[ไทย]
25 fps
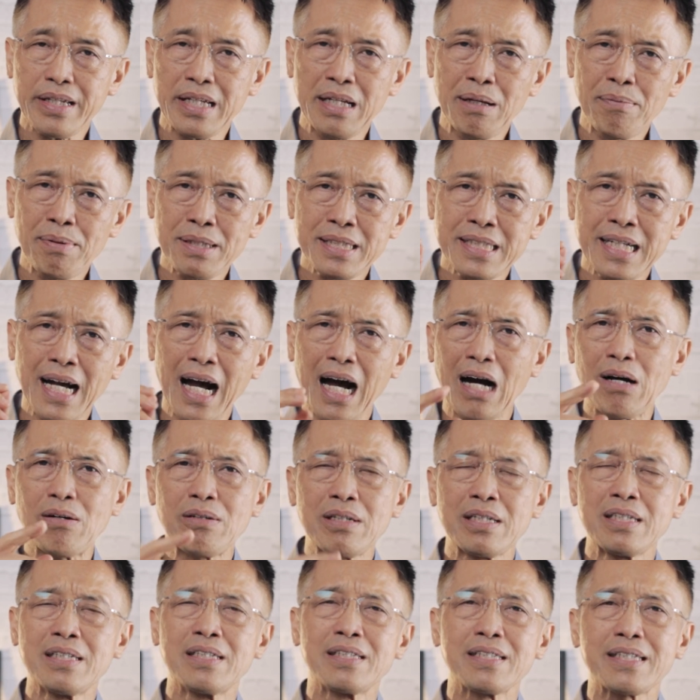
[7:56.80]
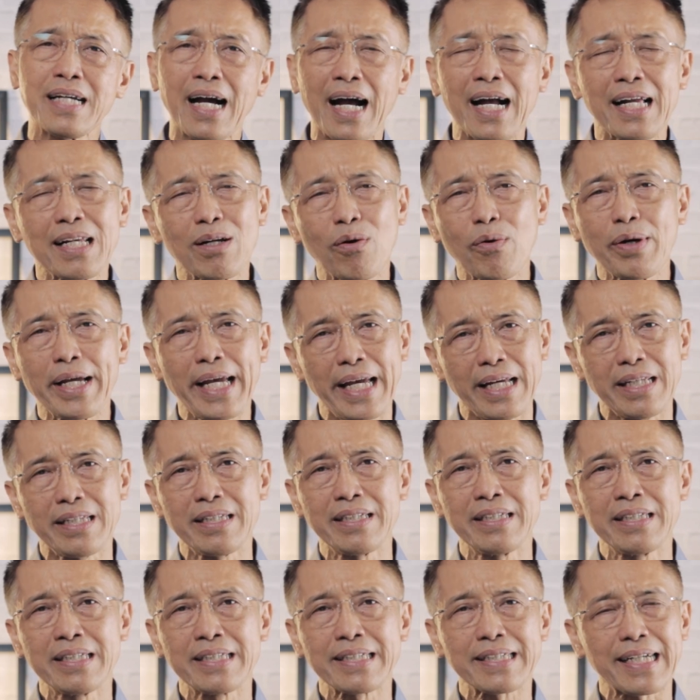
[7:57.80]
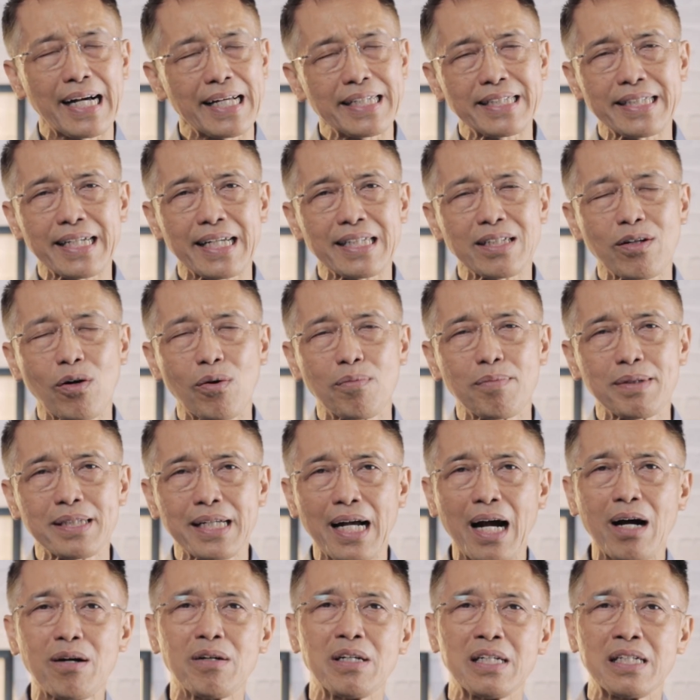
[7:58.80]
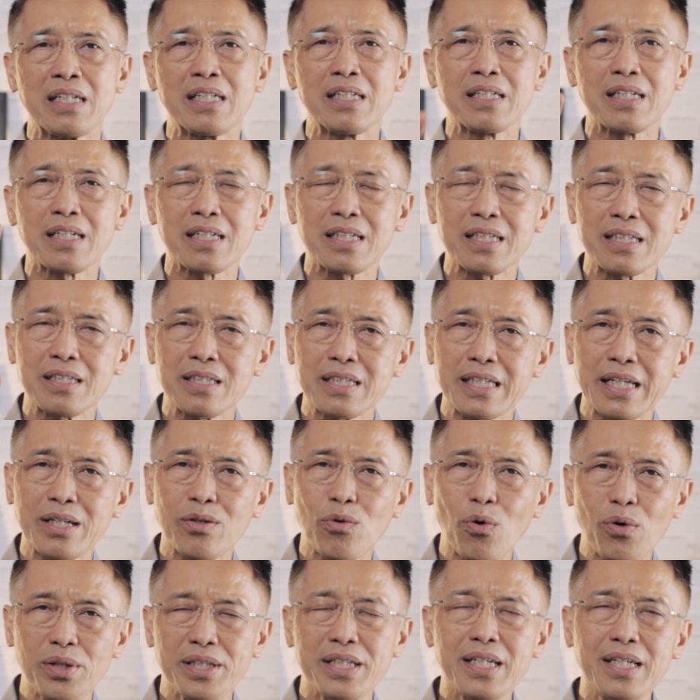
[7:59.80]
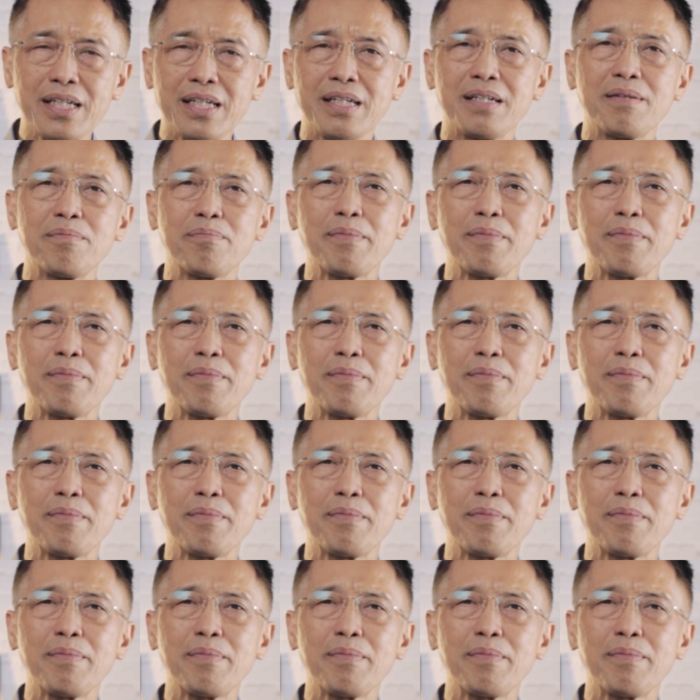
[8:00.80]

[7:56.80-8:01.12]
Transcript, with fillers: แต่พระเจ้าจะให้เราเห็นการจันทร์ของพระเจ้าในคนที่